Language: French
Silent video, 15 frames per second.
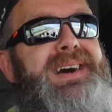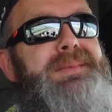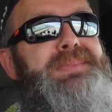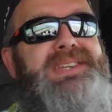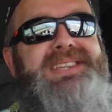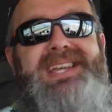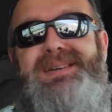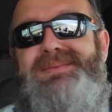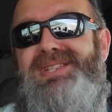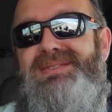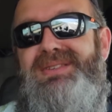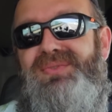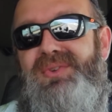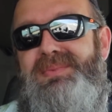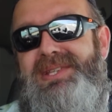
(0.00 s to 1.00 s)
impeccable,
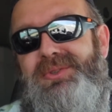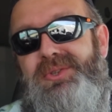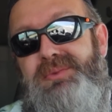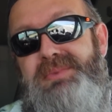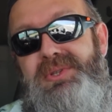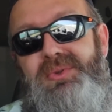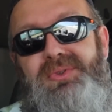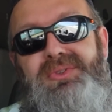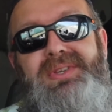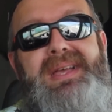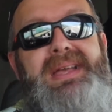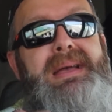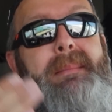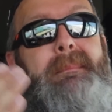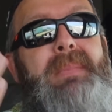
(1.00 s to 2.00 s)
j'avais fait mes 30 minutes
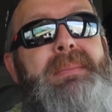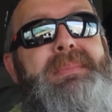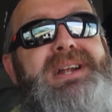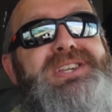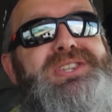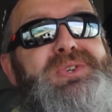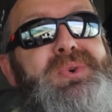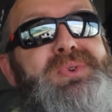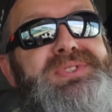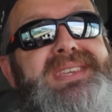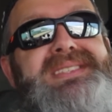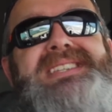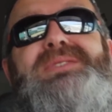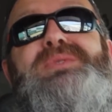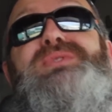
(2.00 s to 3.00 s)
ma malchance
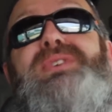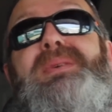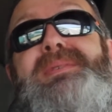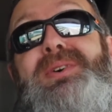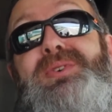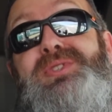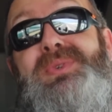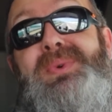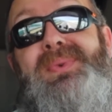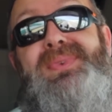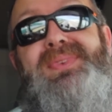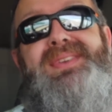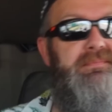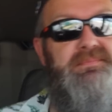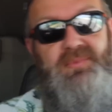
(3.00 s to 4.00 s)
s'est transformée en
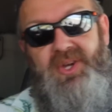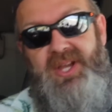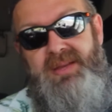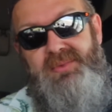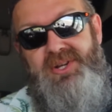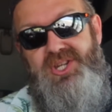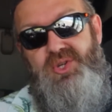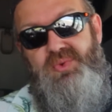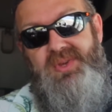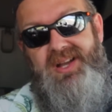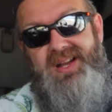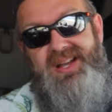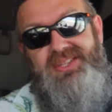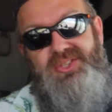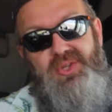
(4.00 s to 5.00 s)
chance. Ouais, moi je suis
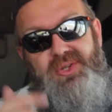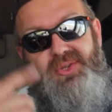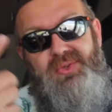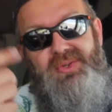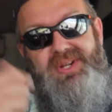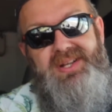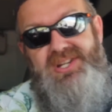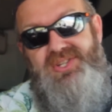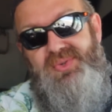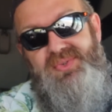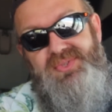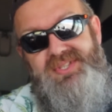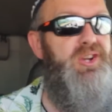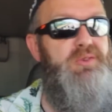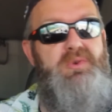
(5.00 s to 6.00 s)
un hacker de la
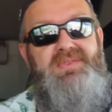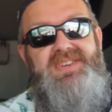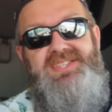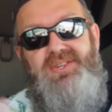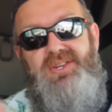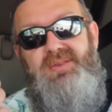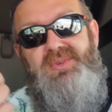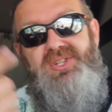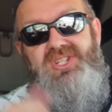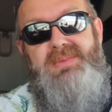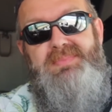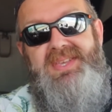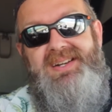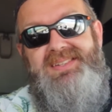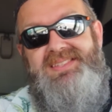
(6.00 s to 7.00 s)
malchance. Le mauvais oeil, moi je
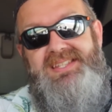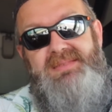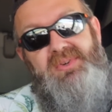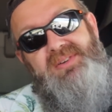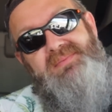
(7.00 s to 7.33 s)
l'ai piraté.